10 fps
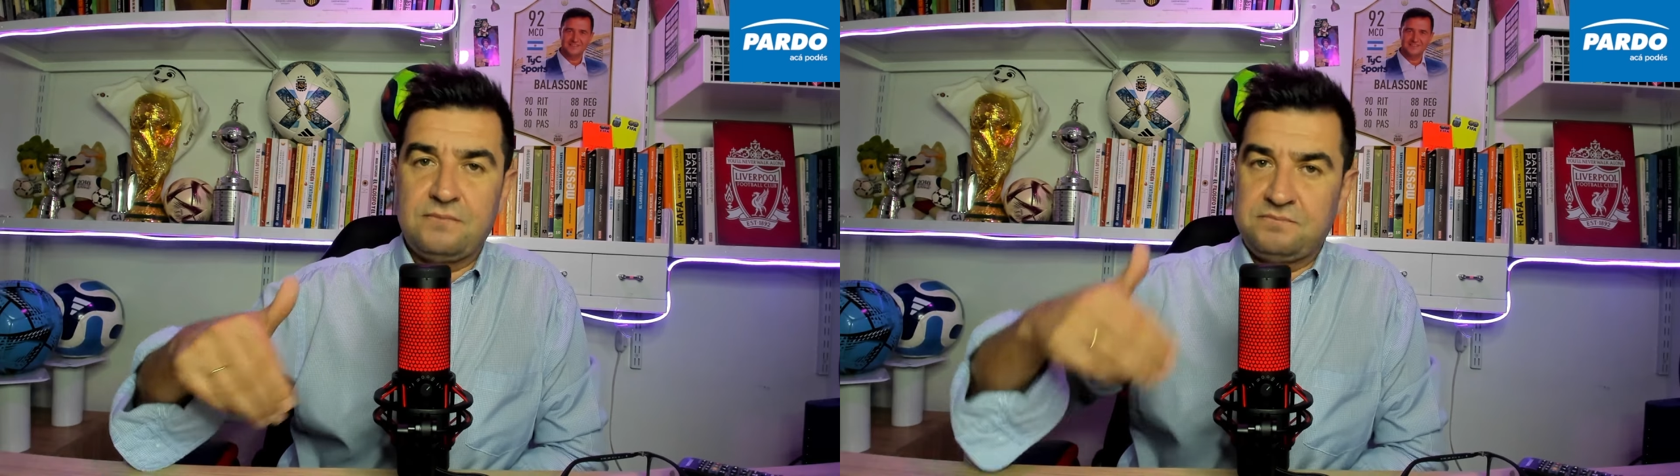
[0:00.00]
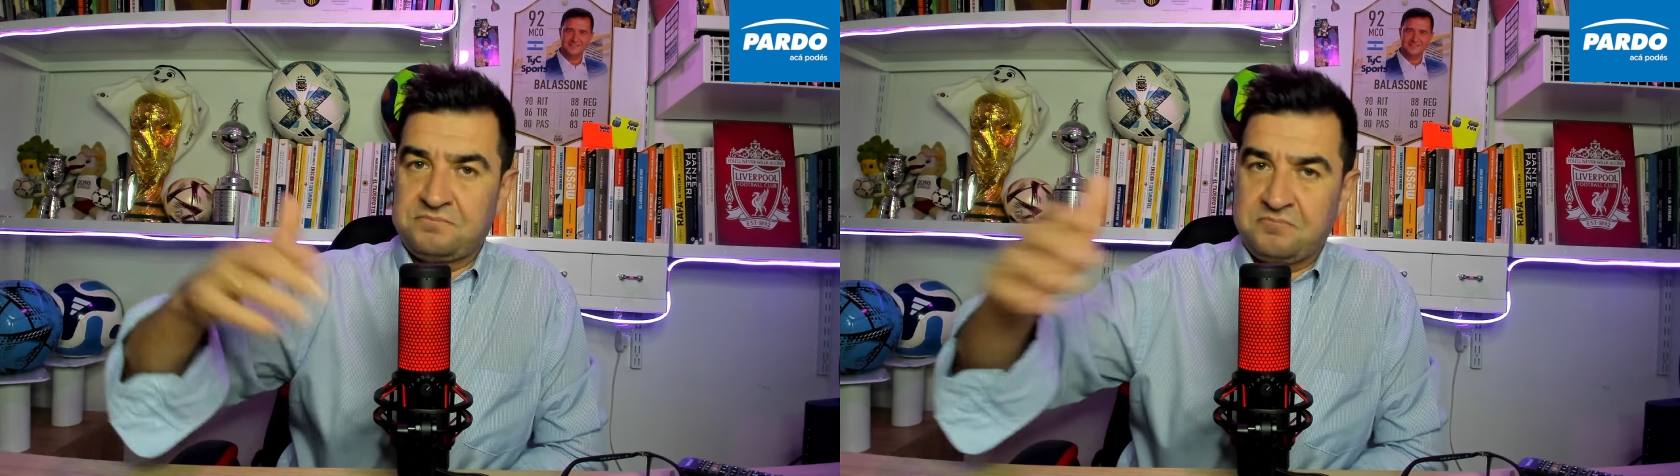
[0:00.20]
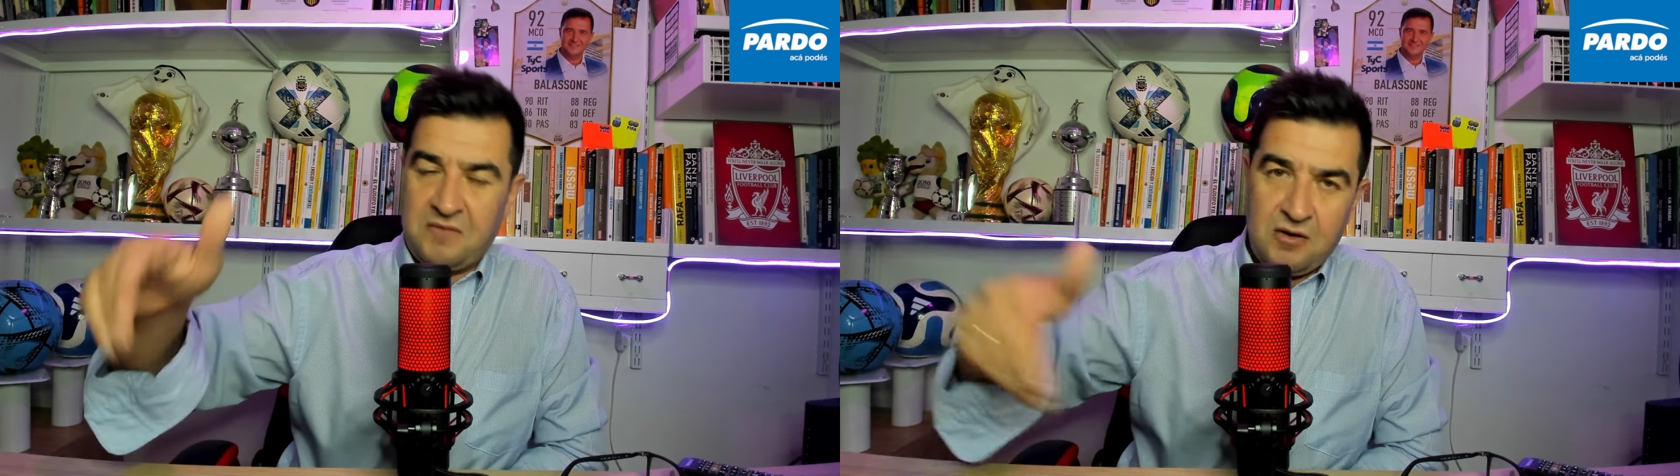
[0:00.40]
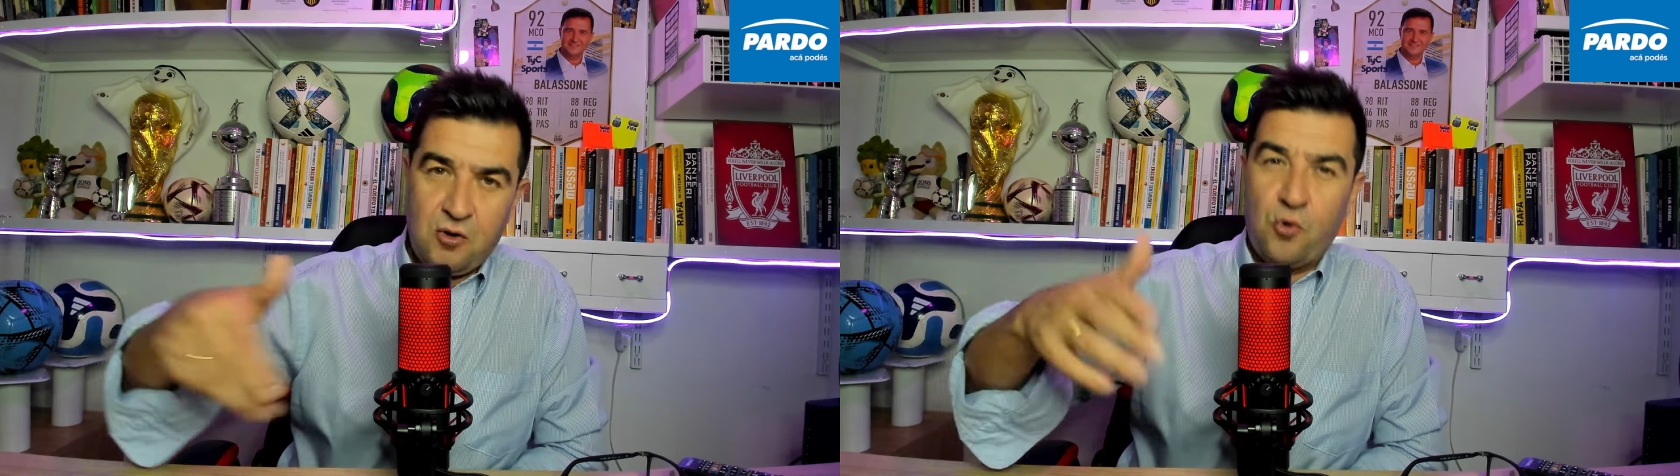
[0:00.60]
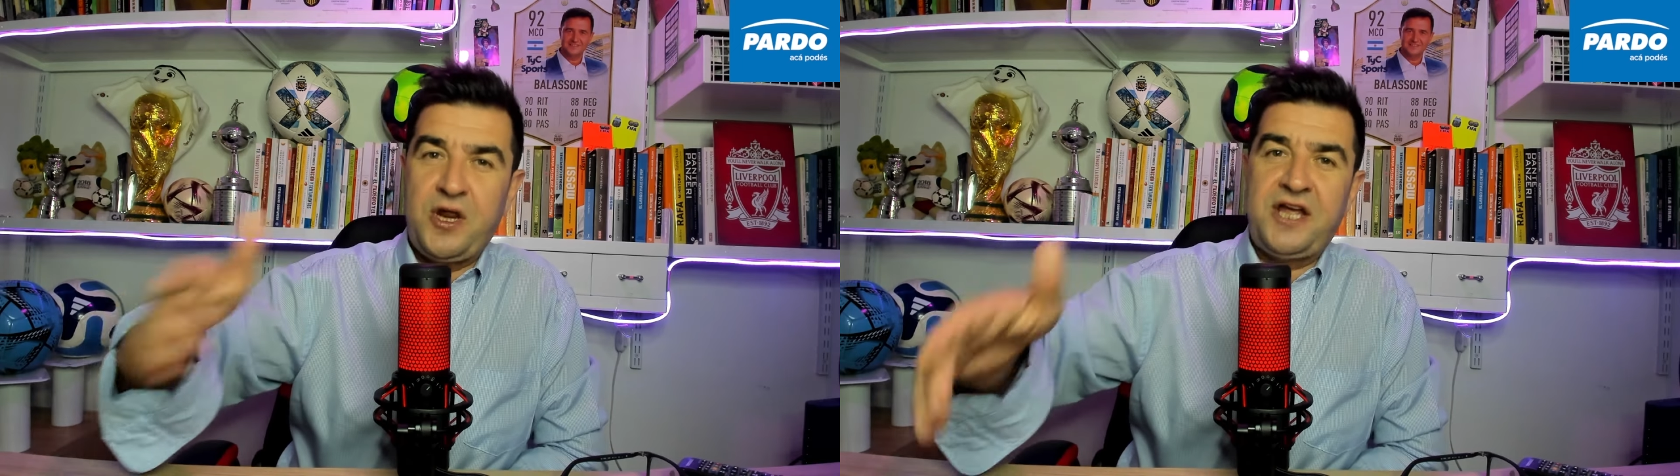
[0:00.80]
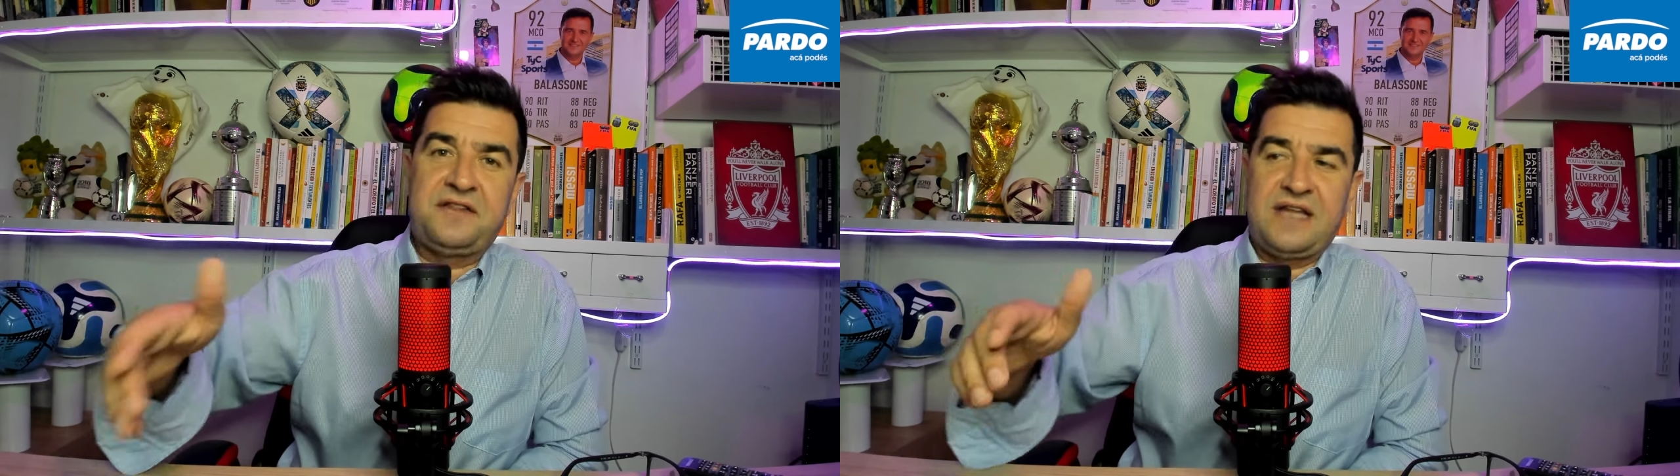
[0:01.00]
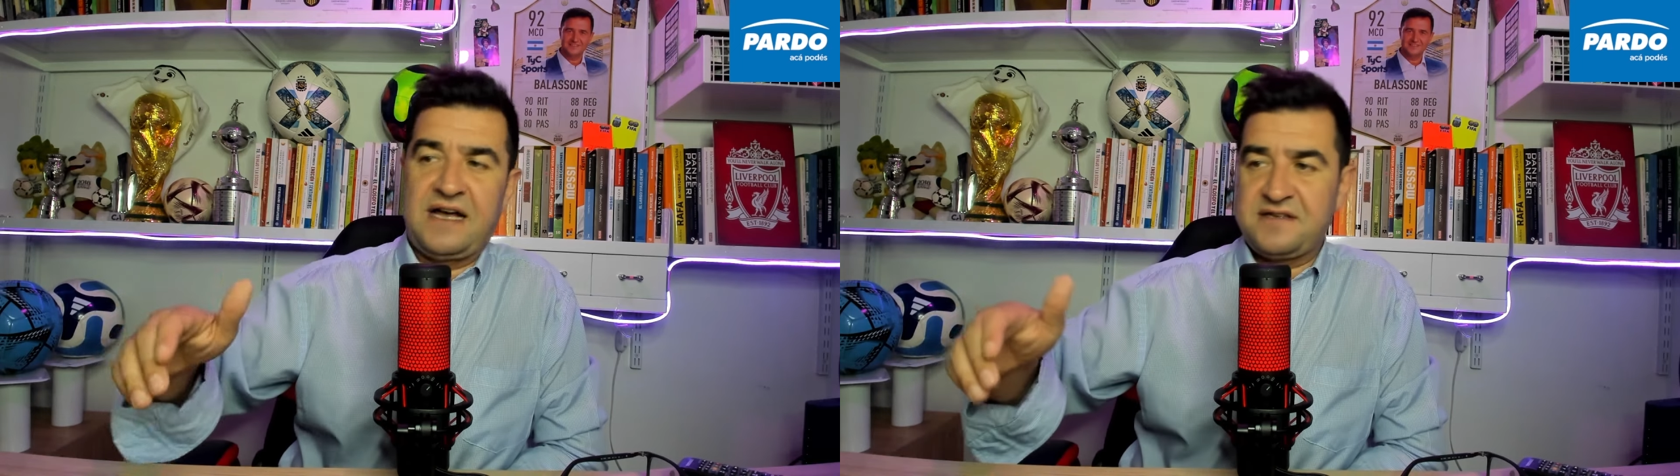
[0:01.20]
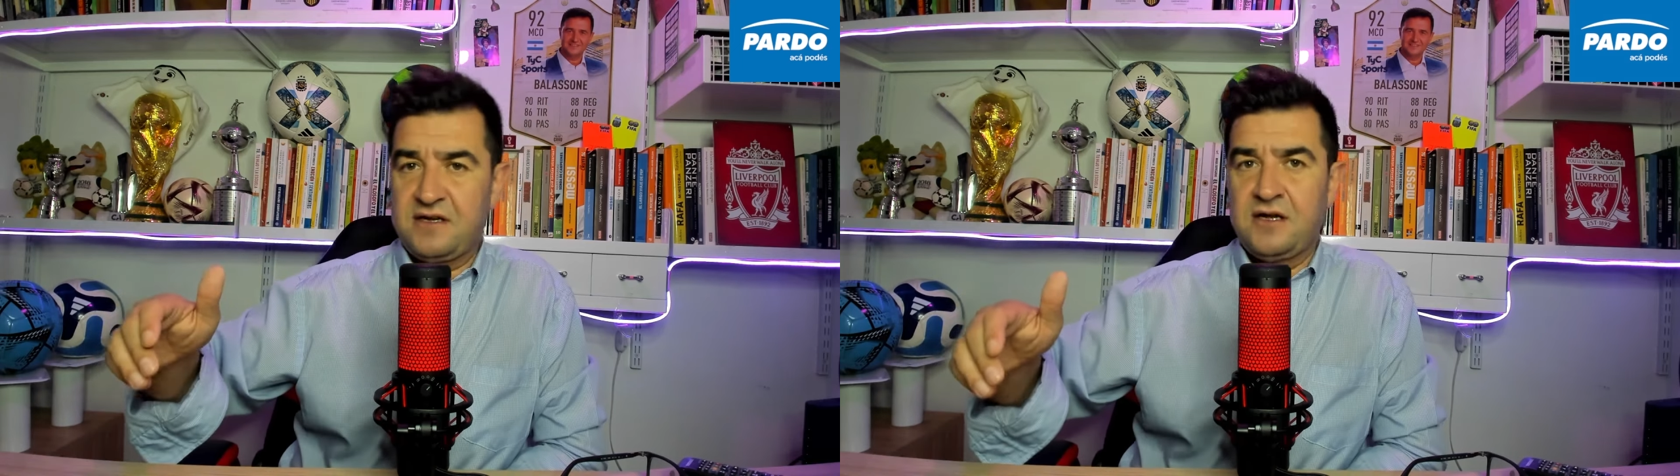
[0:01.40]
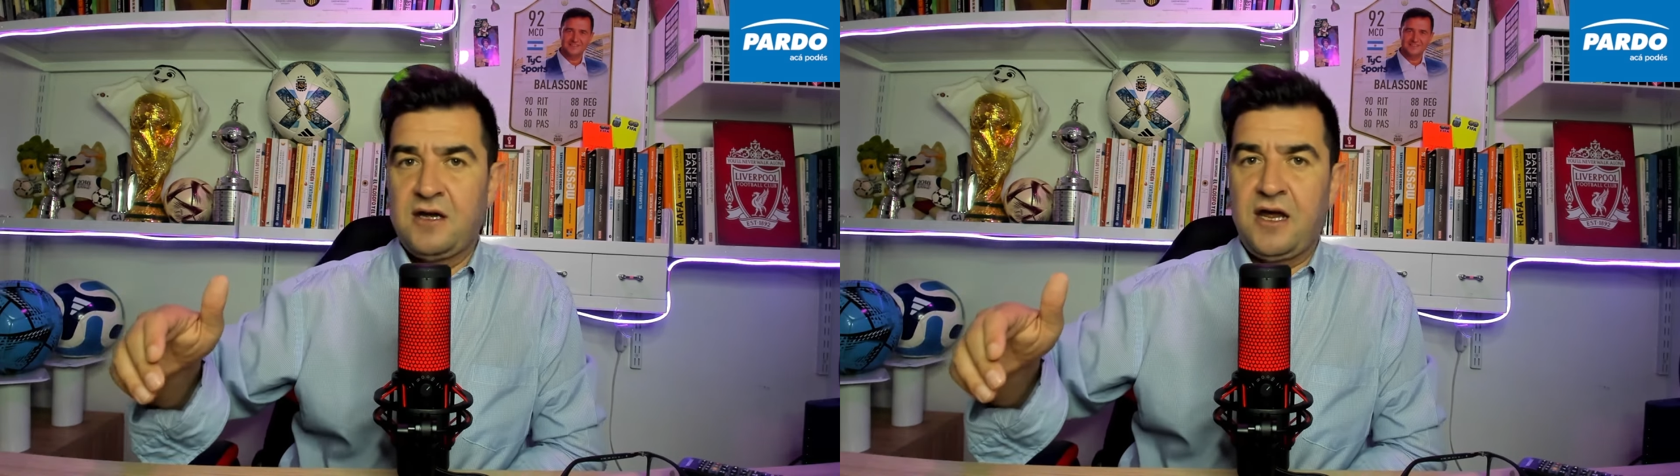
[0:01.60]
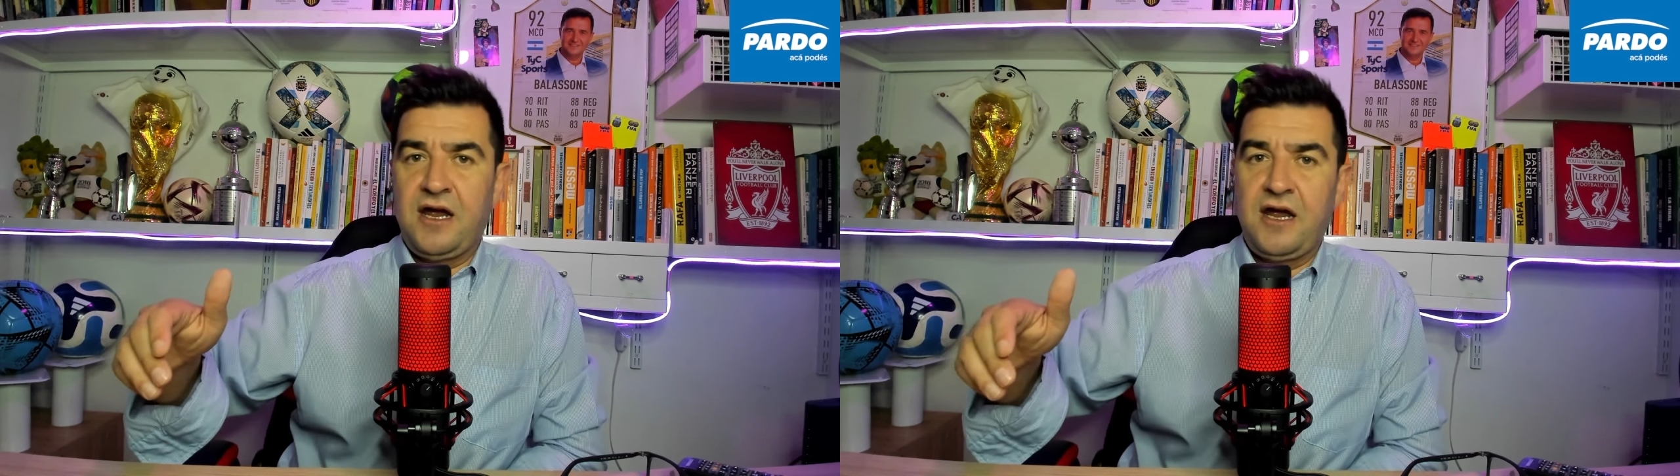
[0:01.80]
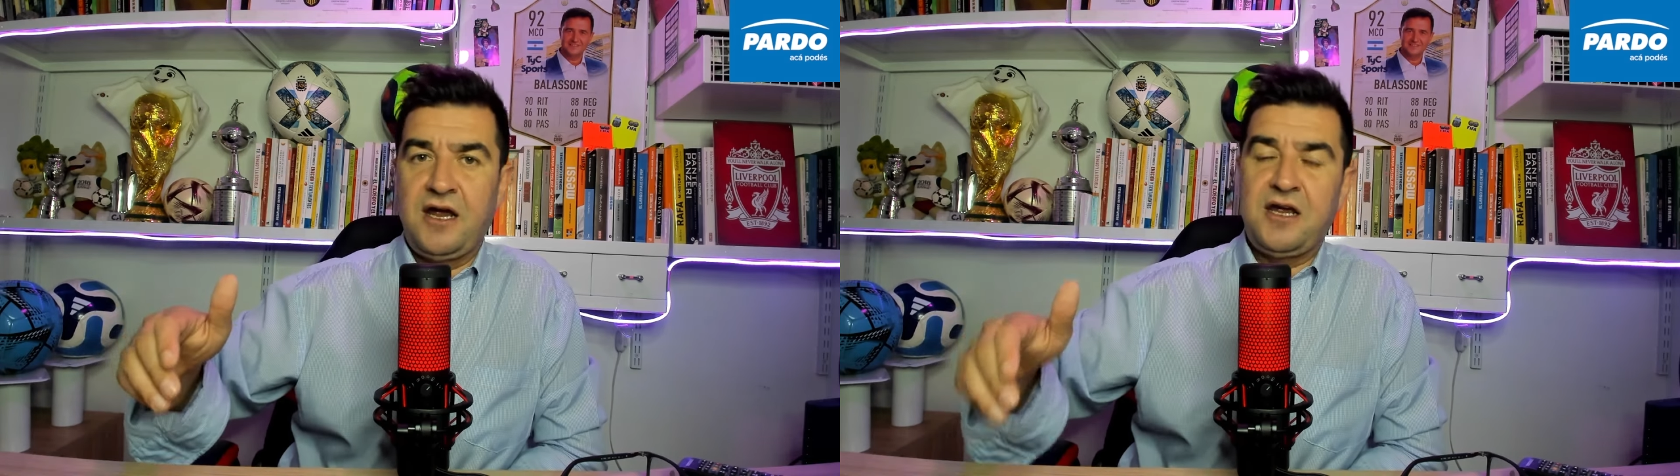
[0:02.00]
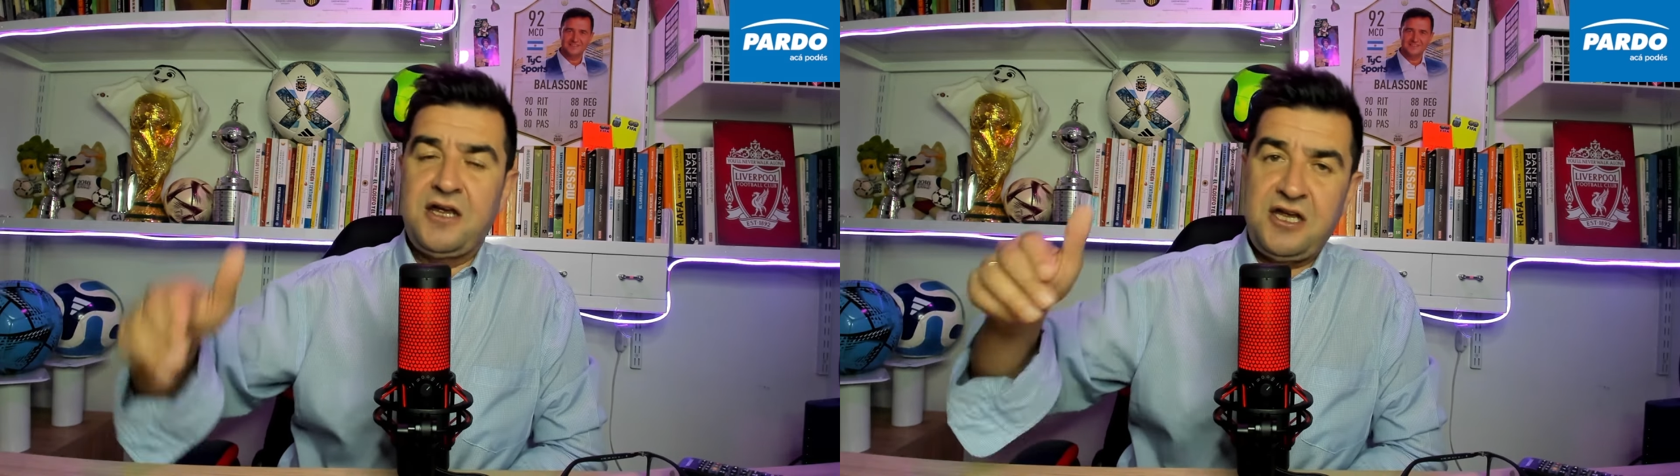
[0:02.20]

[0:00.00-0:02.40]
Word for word: Mm, juristas eh,